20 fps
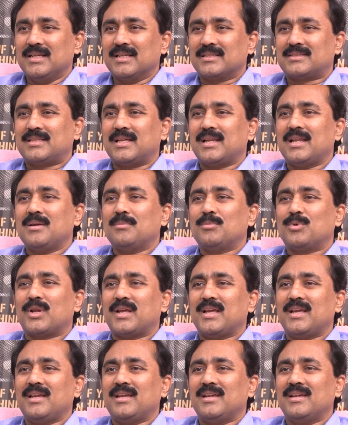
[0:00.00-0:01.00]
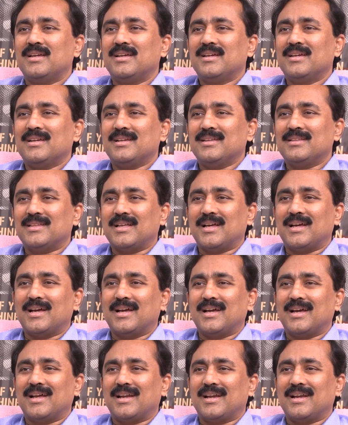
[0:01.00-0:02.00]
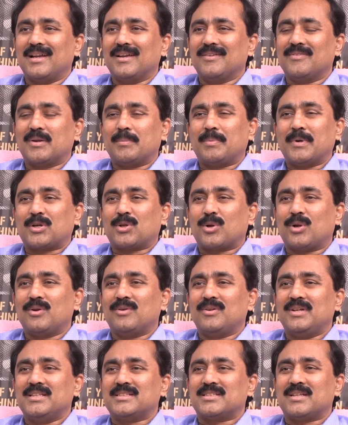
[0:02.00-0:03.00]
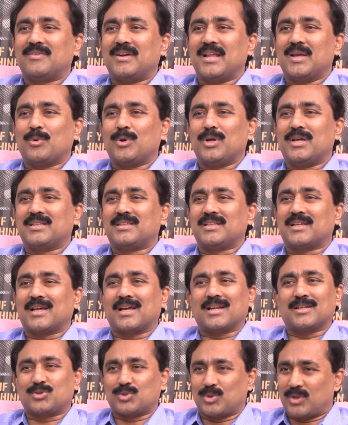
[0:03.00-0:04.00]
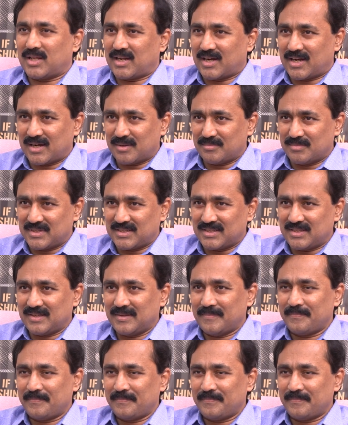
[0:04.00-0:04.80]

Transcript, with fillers: எத்தனை முறை இந்த இவர் பெட்ரோல் டீசல் விலையை உயர்த்திருக்காருன்னு சொன்னாரா நம்பரு